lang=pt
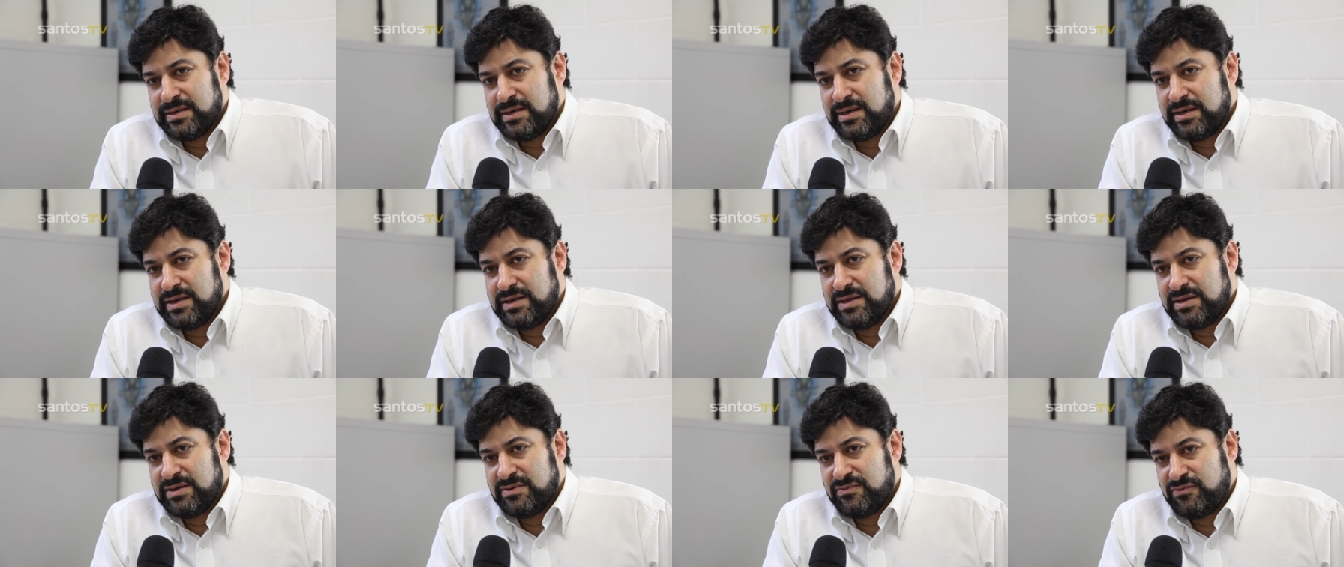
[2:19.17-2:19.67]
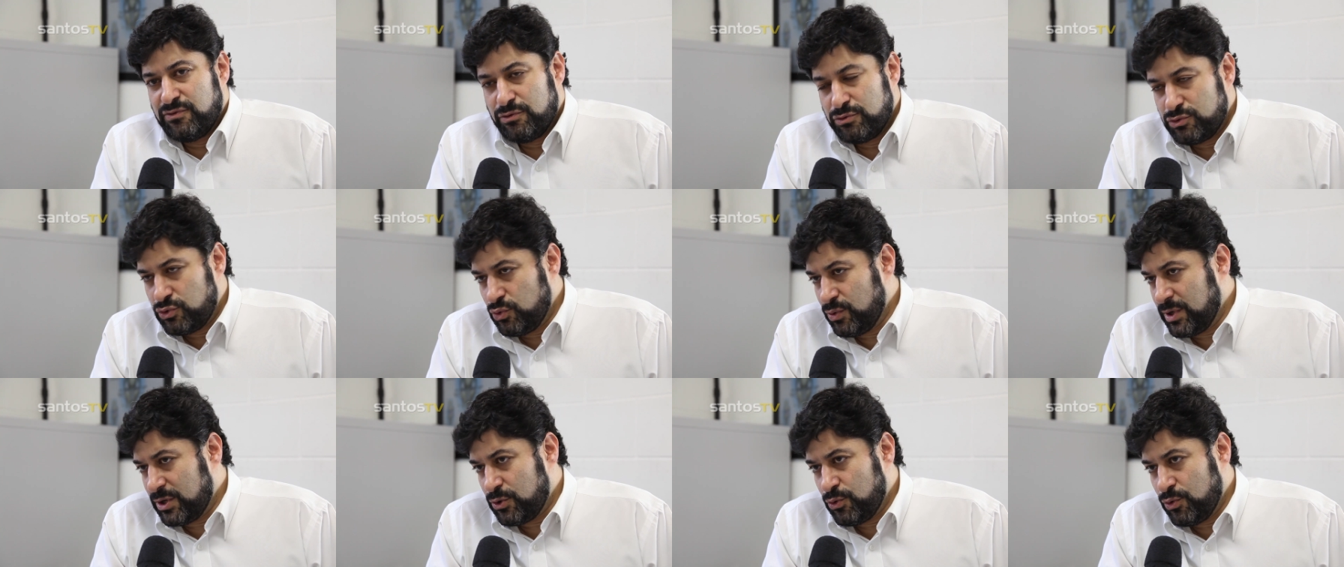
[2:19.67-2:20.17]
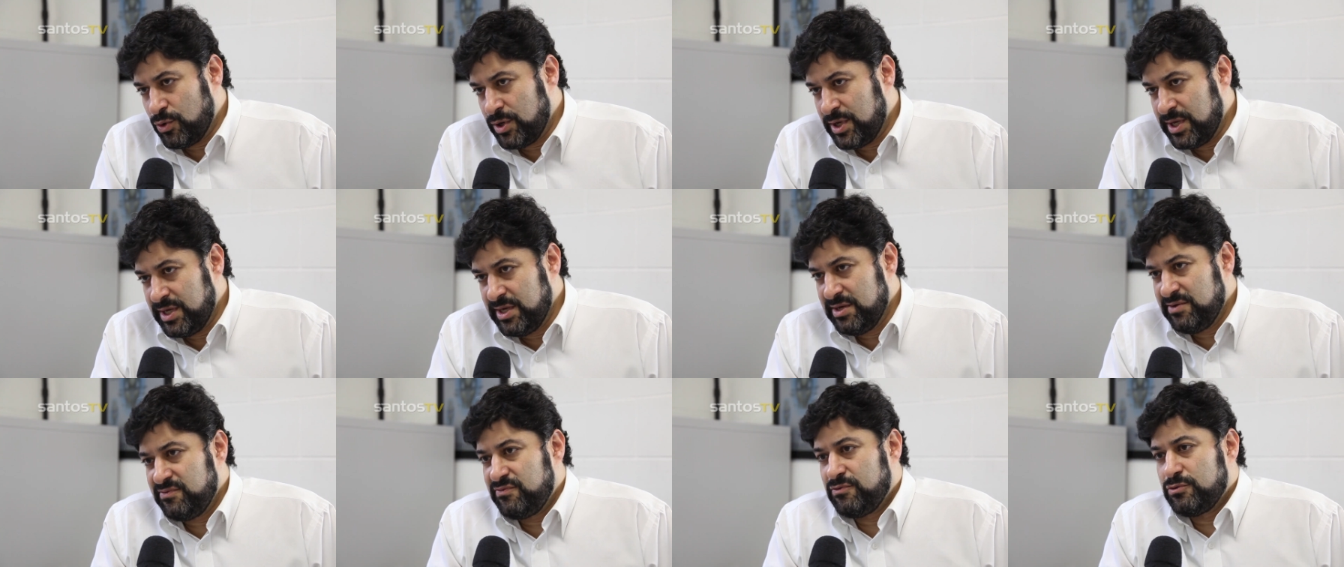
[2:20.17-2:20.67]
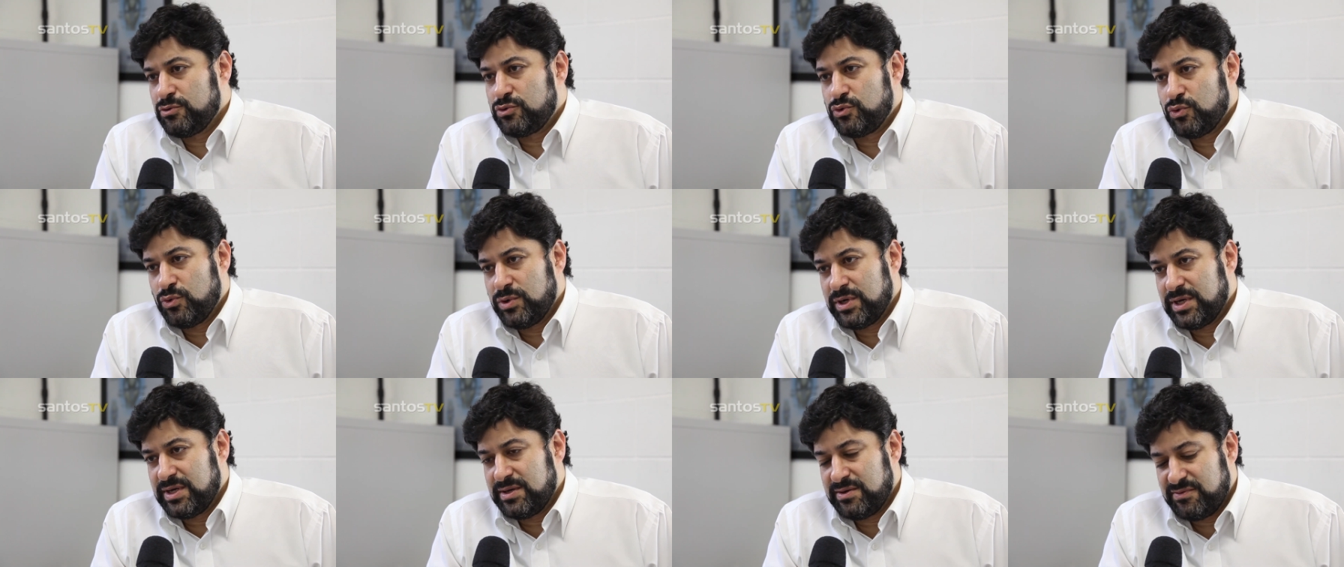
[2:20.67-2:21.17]
ah, voltou a correr,
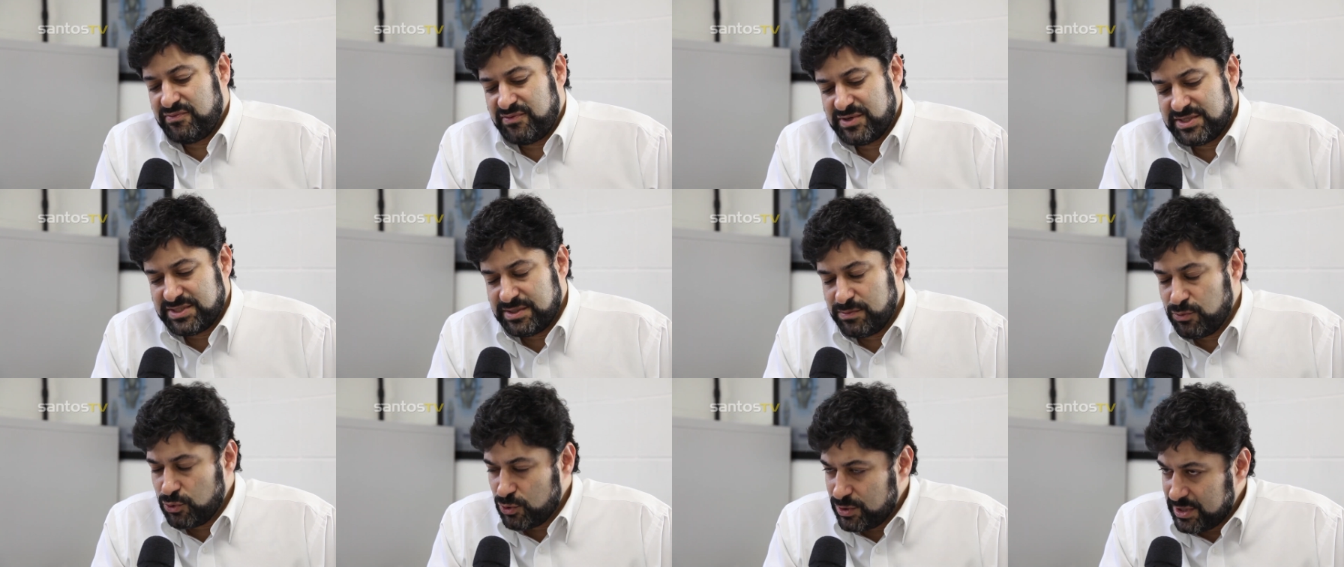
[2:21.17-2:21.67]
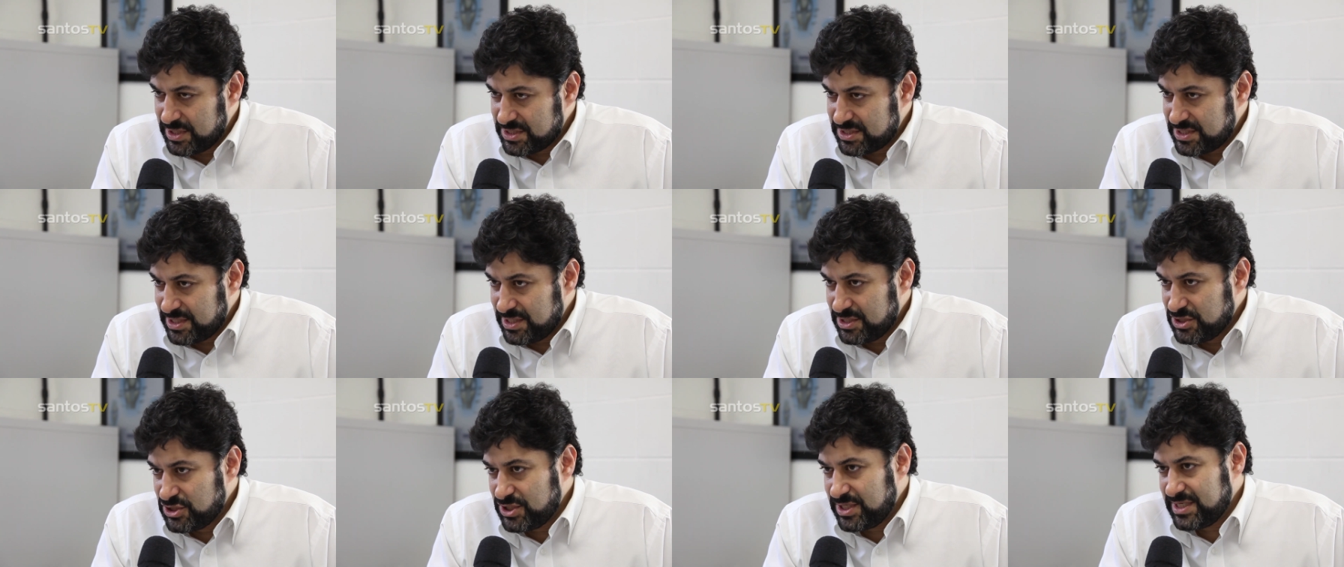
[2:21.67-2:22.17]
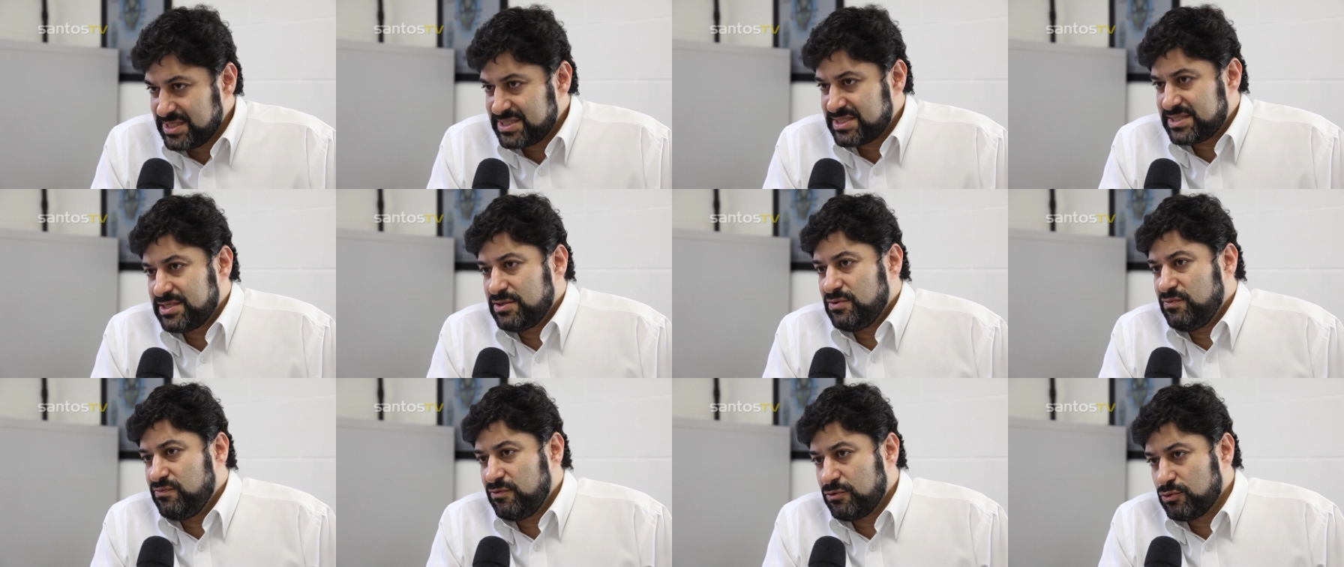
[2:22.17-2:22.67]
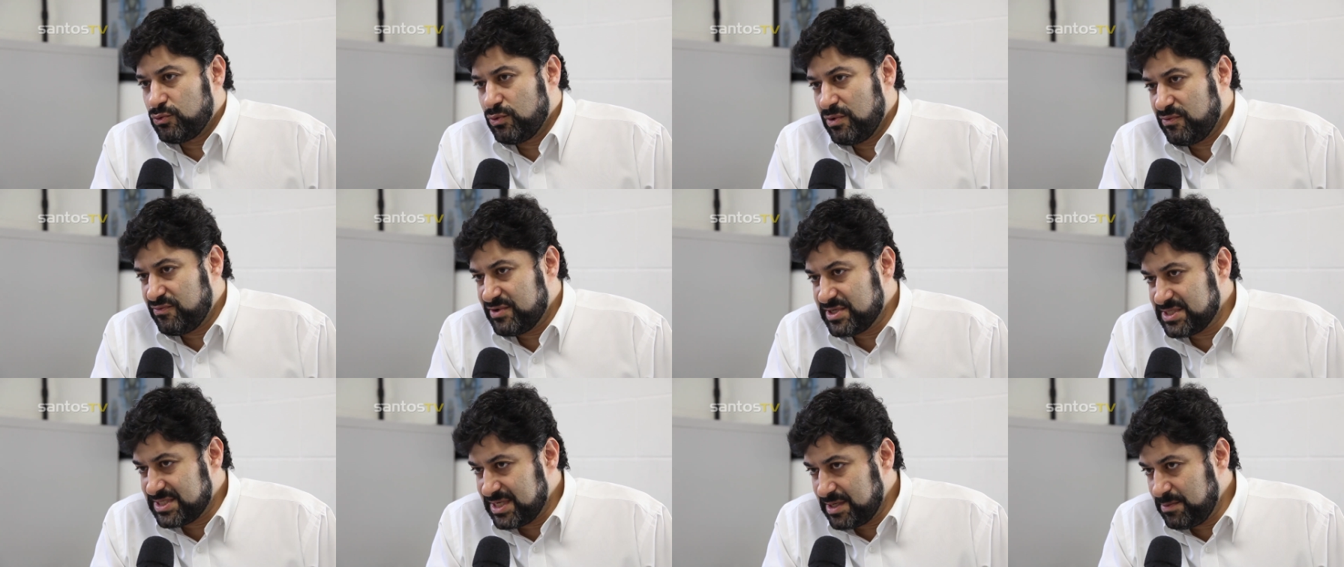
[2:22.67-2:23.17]
voltou a fazer mudança de direção, voltou a
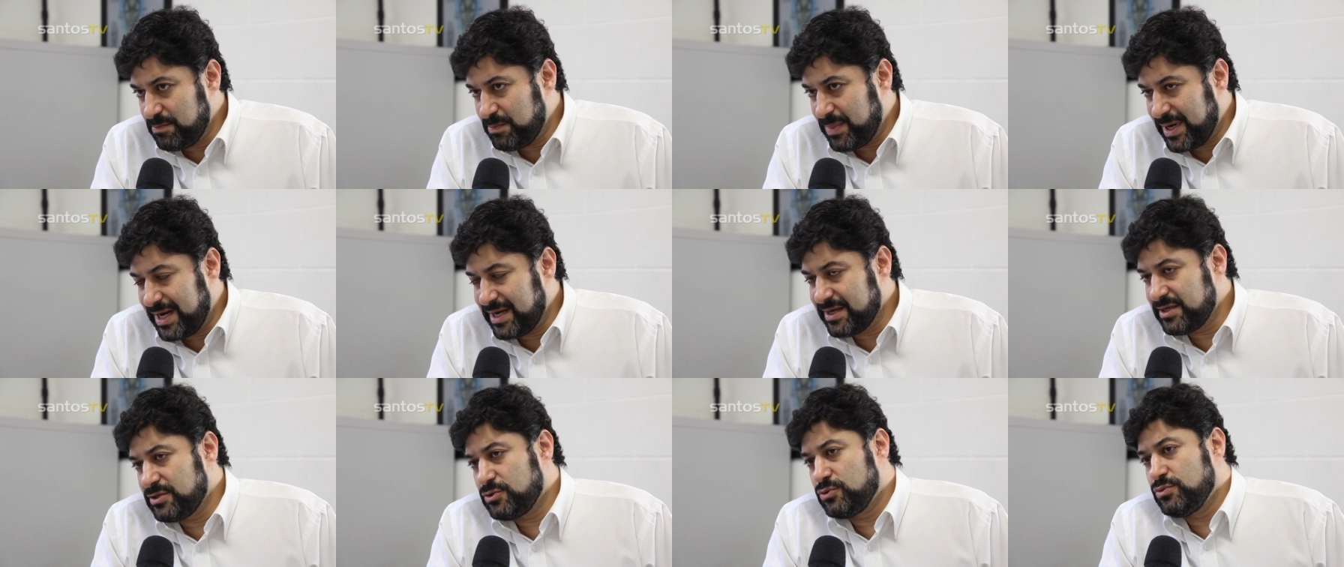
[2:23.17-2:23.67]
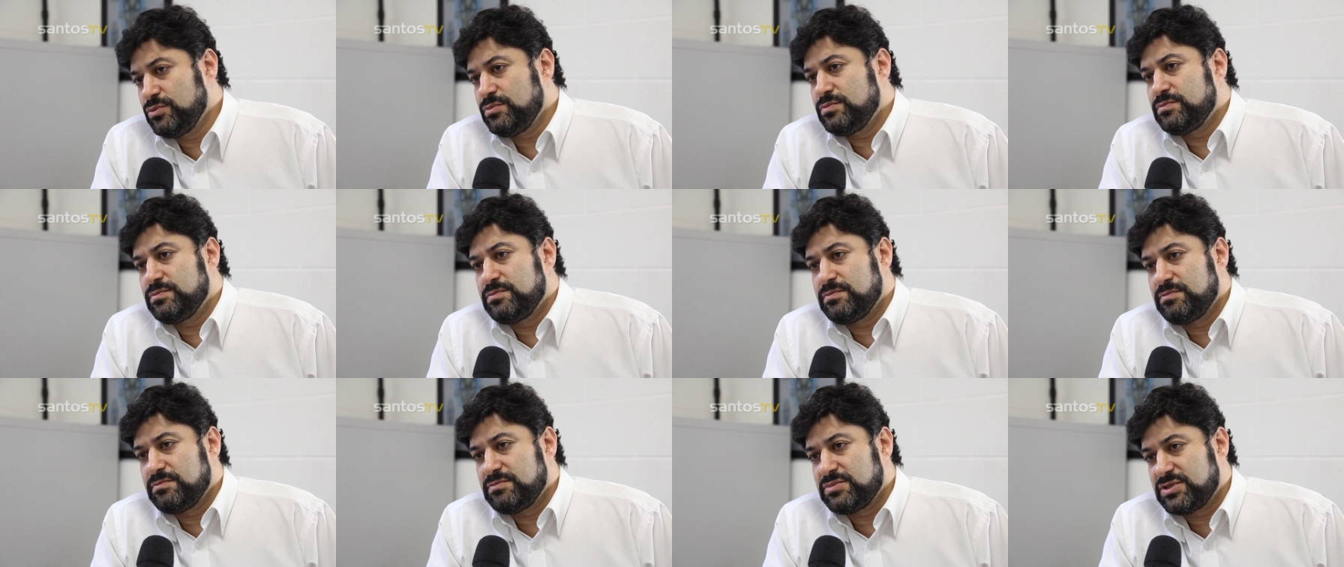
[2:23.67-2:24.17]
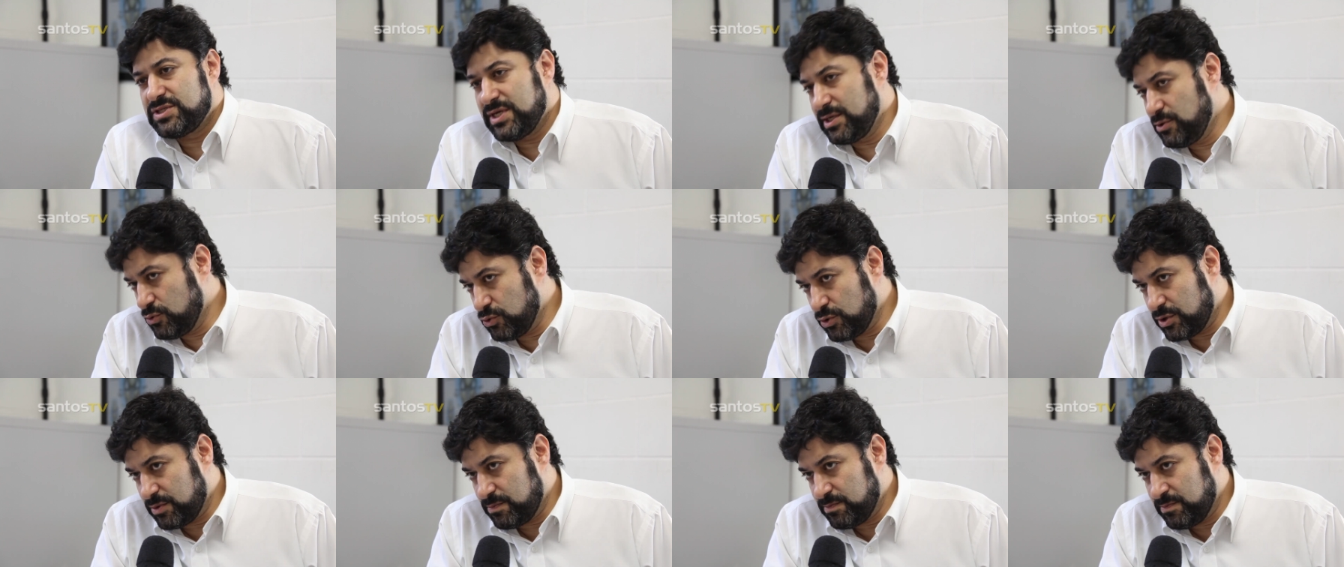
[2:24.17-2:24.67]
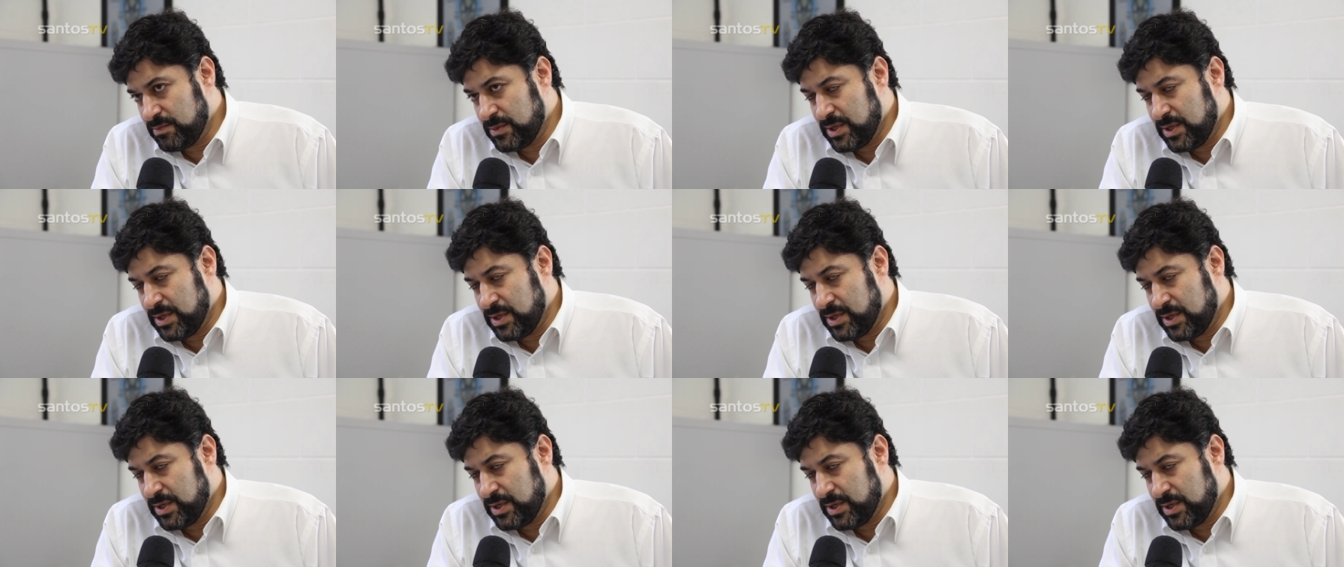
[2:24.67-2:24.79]
fazer impacto, sem dor.